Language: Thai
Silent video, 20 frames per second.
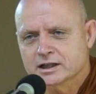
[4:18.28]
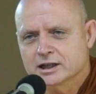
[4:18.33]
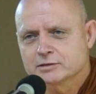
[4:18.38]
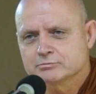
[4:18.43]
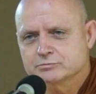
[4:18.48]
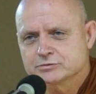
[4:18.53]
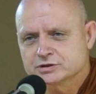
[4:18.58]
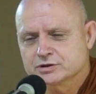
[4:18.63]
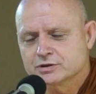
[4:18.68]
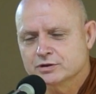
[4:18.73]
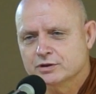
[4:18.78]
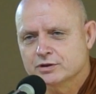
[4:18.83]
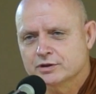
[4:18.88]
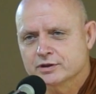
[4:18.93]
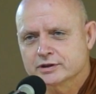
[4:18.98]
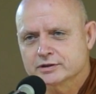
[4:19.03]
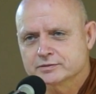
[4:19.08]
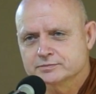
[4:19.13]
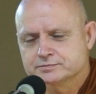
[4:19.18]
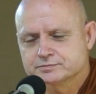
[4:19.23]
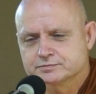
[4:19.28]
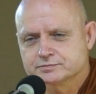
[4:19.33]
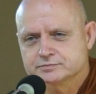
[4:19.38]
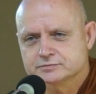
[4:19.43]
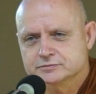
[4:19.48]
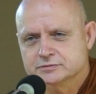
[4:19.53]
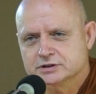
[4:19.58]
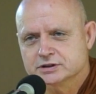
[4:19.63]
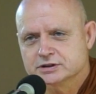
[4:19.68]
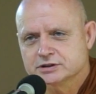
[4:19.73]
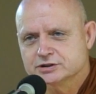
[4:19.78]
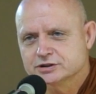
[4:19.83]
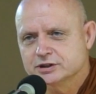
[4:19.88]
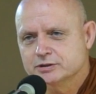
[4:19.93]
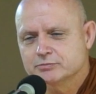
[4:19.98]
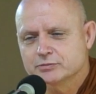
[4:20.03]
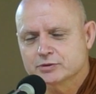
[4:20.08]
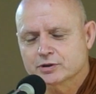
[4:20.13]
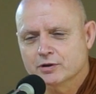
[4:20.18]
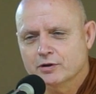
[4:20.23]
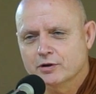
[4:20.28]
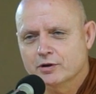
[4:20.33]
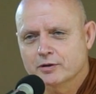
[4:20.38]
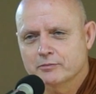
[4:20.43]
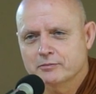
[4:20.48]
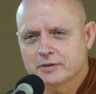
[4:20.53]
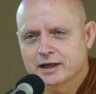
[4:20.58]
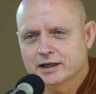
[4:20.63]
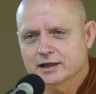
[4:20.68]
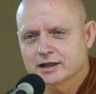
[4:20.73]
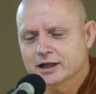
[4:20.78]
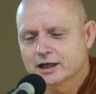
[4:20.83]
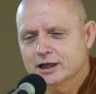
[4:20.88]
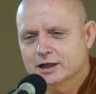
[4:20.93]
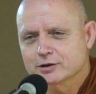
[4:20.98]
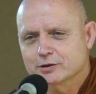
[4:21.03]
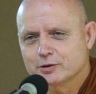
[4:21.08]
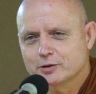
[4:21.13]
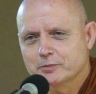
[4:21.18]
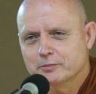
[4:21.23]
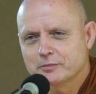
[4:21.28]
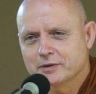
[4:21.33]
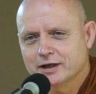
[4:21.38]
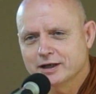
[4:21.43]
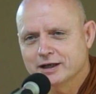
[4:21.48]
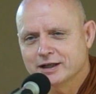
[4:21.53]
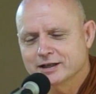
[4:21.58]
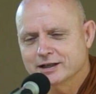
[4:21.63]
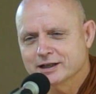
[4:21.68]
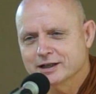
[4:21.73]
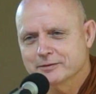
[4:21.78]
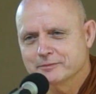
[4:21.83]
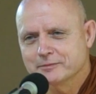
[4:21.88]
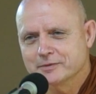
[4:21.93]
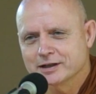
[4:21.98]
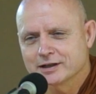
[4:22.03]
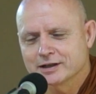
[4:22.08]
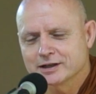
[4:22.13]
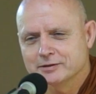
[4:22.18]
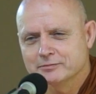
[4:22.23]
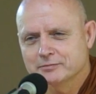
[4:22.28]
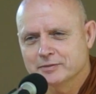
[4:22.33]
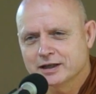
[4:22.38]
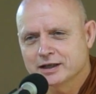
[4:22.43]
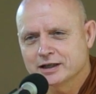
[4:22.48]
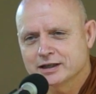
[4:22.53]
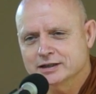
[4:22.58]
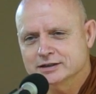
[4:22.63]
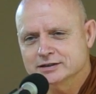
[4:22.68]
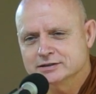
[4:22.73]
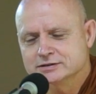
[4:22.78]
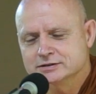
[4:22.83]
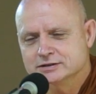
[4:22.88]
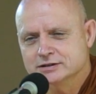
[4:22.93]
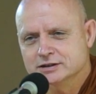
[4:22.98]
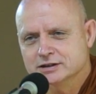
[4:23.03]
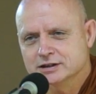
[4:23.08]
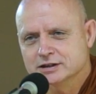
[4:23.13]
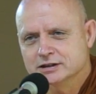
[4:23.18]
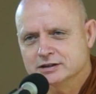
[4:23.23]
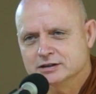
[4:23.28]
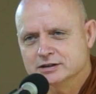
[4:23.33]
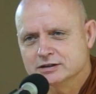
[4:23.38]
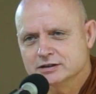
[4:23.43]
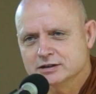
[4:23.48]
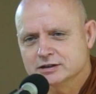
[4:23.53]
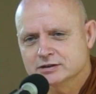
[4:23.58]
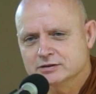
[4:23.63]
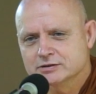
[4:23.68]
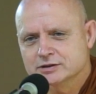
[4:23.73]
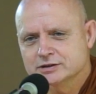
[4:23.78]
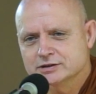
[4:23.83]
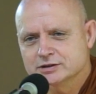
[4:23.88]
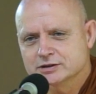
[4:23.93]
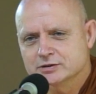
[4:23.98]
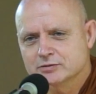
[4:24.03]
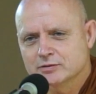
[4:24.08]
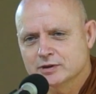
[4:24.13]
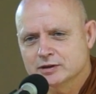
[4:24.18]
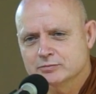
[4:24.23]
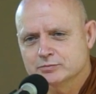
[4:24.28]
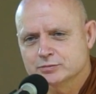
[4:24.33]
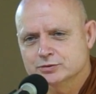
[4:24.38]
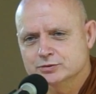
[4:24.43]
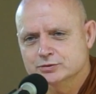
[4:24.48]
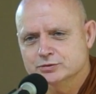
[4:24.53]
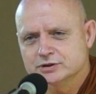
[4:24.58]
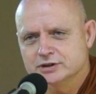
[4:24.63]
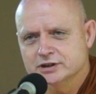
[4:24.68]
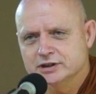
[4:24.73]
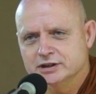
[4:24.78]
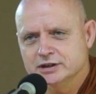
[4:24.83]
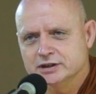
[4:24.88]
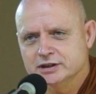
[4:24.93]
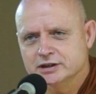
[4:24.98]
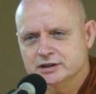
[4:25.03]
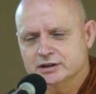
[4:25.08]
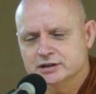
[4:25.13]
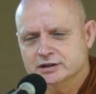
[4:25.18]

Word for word: คำสอนสิบข้อบ้างห้าข้อบ้างอะไรบ้างโดยถือว่าผู้ที่